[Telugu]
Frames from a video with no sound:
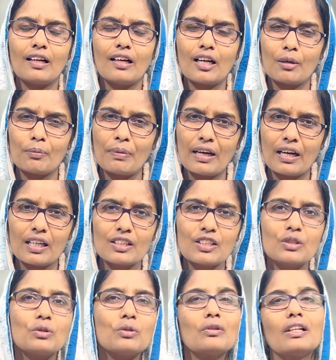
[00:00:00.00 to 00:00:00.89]
ఆ
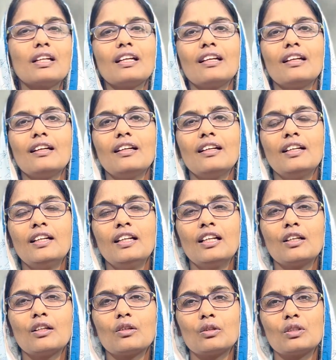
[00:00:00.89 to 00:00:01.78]
బాధతోనే
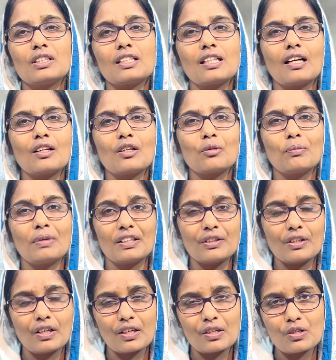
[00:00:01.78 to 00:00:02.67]
కొన్నిసార్లు
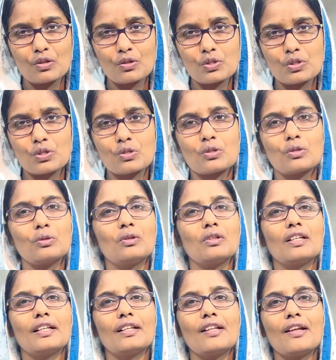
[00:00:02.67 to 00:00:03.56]
మందిరానికి వస్తూ
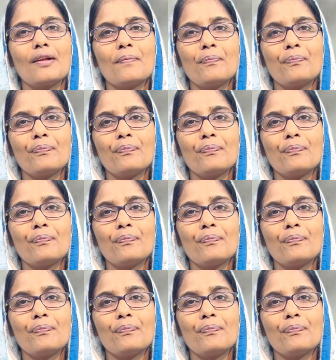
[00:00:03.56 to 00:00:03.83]
ఉండేది